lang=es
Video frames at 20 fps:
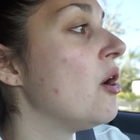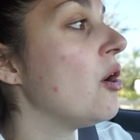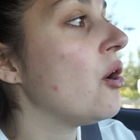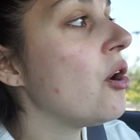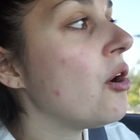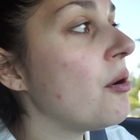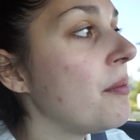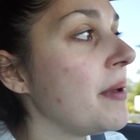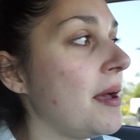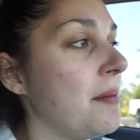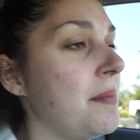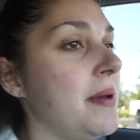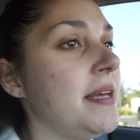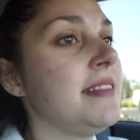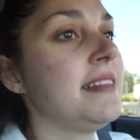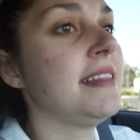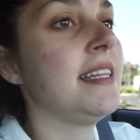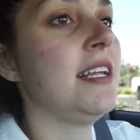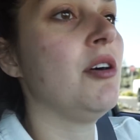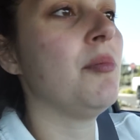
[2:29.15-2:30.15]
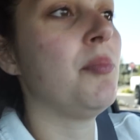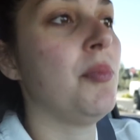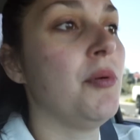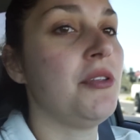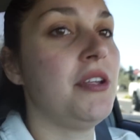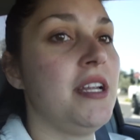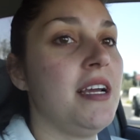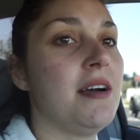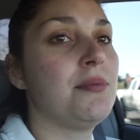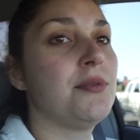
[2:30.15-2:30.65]
Obviamente lo
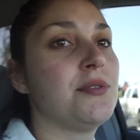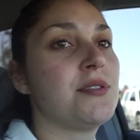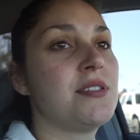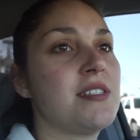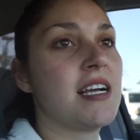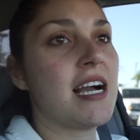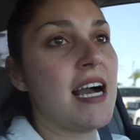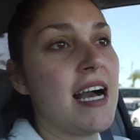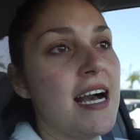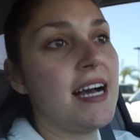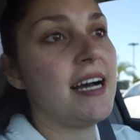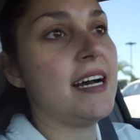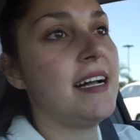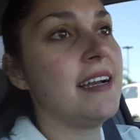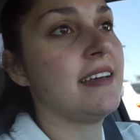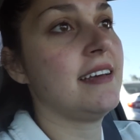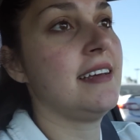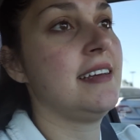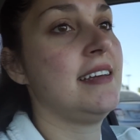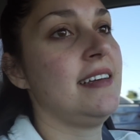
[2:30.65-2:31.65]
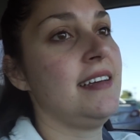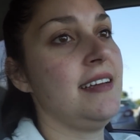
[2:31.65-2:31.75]
podría buscar